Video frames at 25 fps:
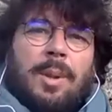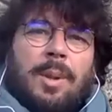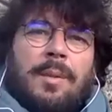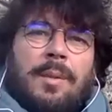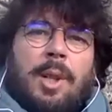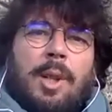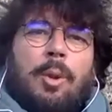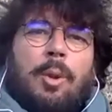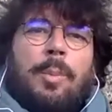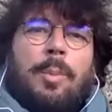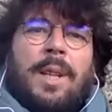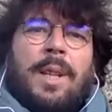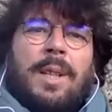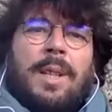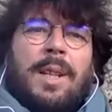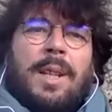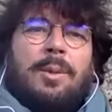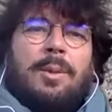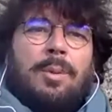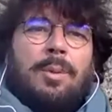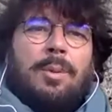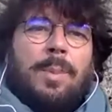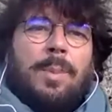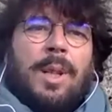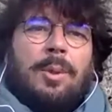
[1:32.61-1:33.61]
avec le
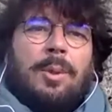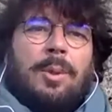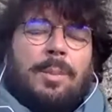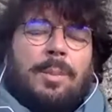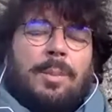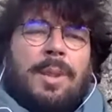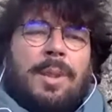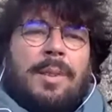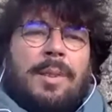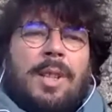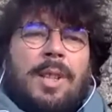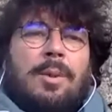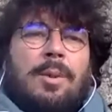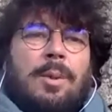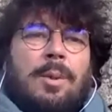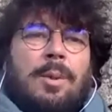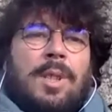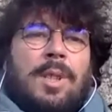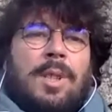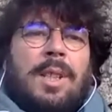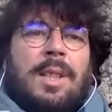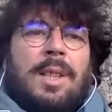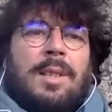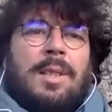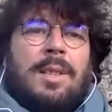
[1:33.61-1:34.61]
PNR du plateau de Millevaches
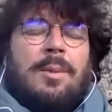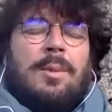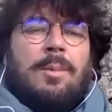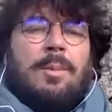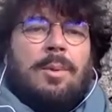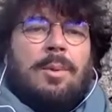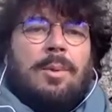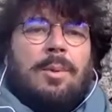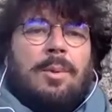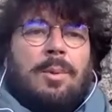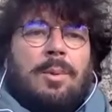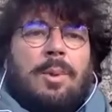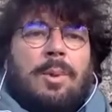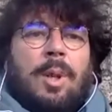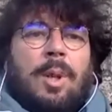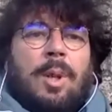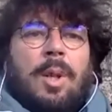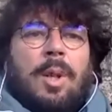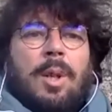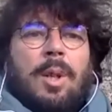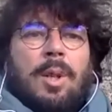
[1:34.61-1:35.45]
sur ces questions du,